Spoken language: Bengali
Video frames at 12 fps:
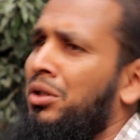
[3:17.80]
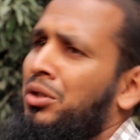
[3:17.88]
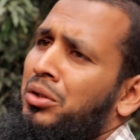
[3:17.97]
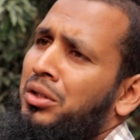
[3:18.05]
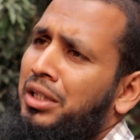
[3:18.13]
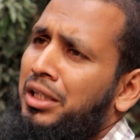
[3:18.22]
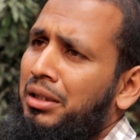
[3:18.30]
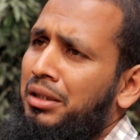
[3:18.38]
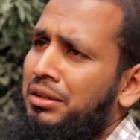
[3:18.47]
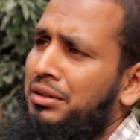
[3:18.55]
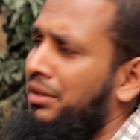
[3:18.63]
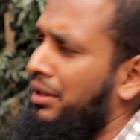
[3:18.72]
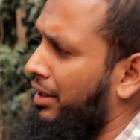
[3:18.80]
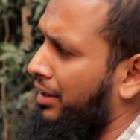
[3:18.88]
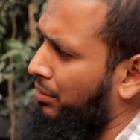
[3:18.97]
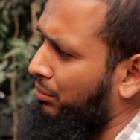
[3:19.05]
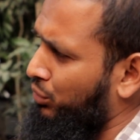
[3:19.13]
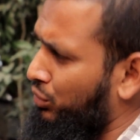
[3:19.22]
আমি অসহায় হয়েই
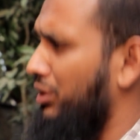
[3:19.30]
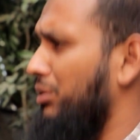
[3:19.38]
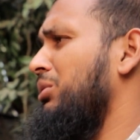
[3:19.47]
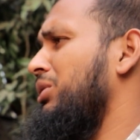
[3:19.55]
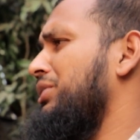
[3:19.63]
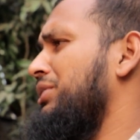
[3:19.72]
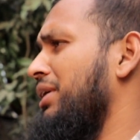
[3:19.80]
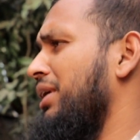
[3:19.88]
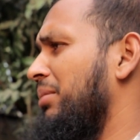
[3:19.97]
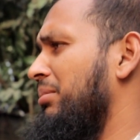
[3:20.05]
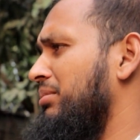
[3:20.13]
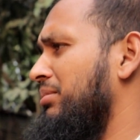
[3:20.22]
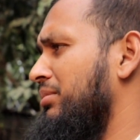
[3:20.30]
ছেলেকে বুঝিয়ে বলেছিলাম